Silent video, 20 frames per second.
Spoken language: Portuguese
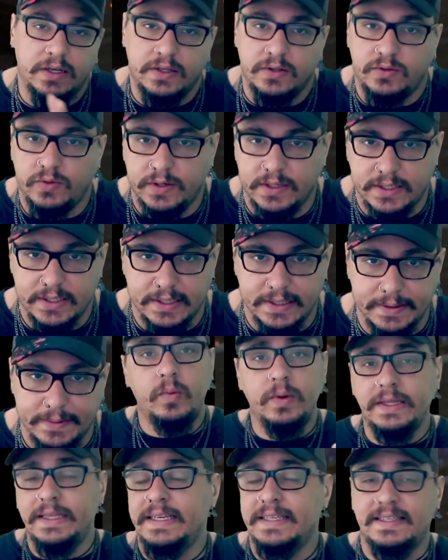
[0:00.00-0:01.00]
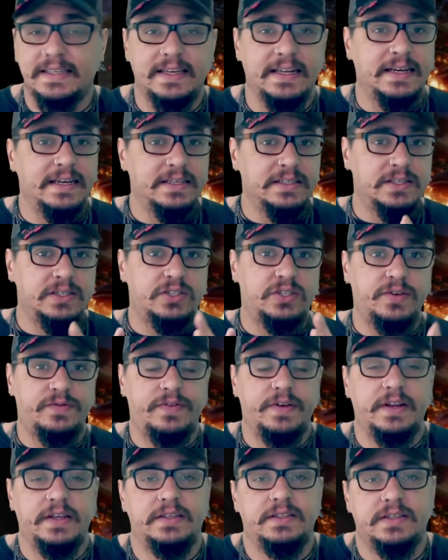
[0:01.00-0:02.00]
tanto assim. Uma das grandes
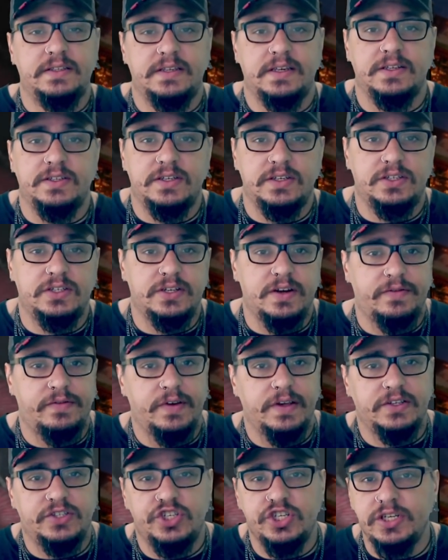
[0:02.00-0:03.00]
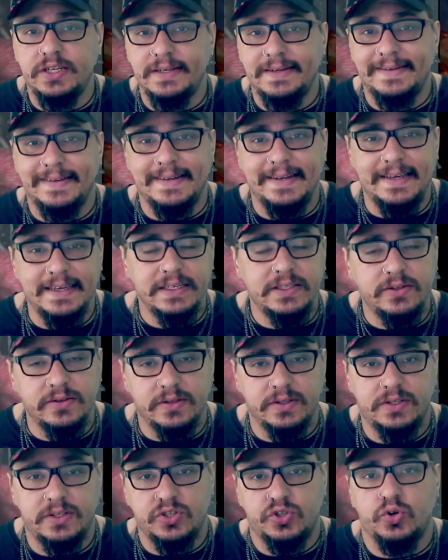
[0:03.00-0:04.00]
diferenças que a gente já vê de início
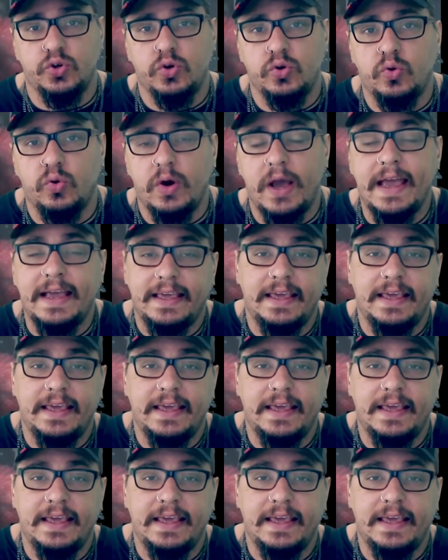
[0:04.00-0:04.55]
nesse jogo é